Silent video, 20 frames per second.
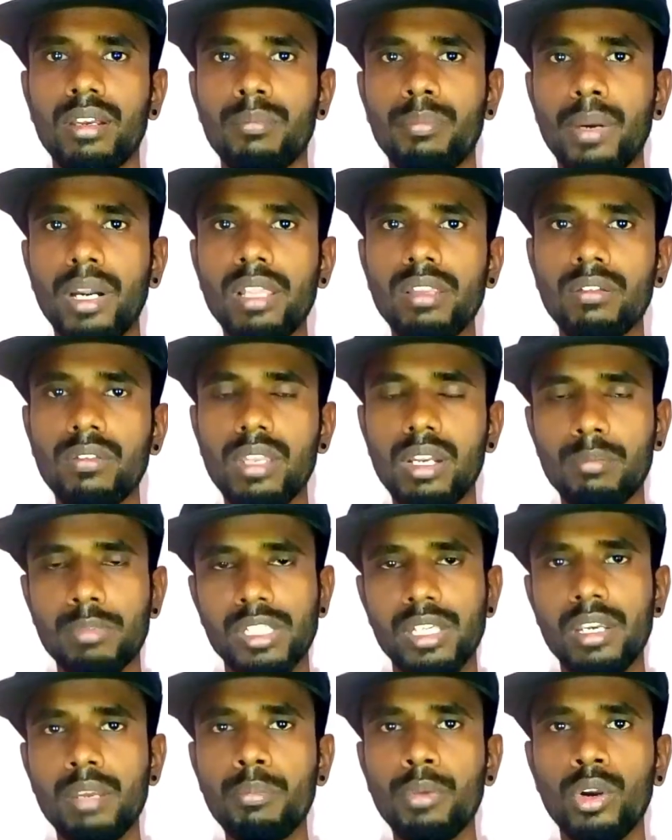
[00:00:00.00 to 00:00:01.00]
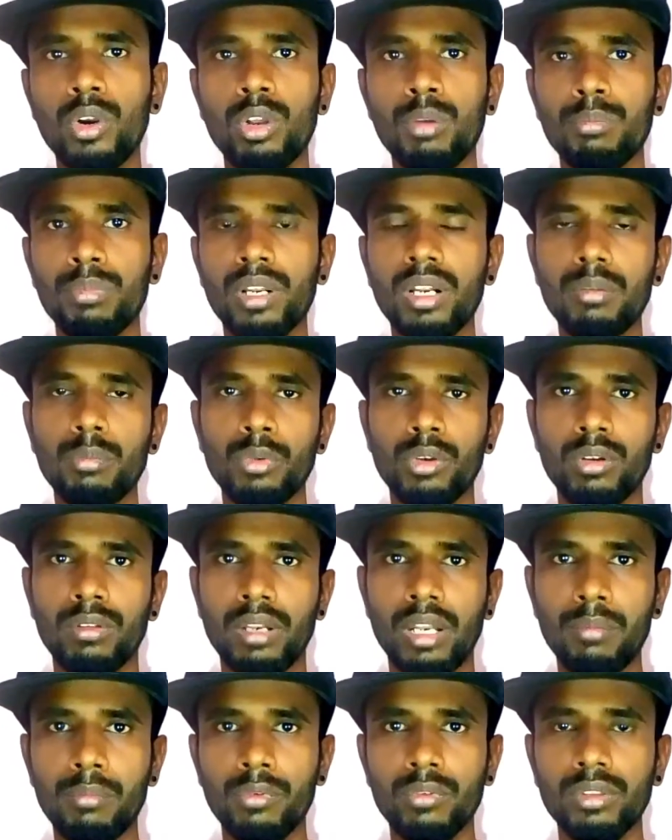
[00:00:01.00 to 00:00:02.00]
பழுது வந்து நம்ம சரி பண்ணோம் அப்படின்னா நம்ம
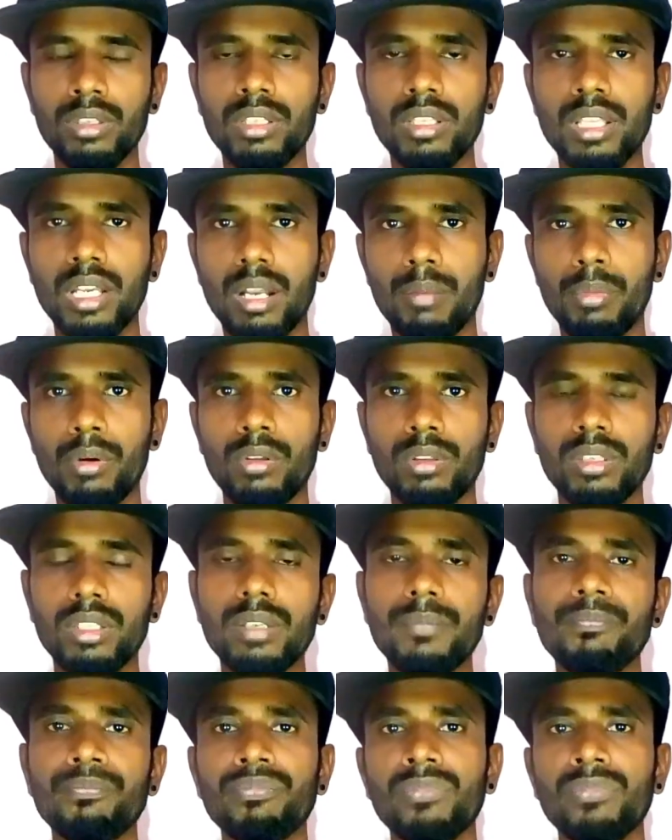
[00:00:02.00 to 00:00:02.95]
நம்ம வந்து இந்த கப்பலை வந்து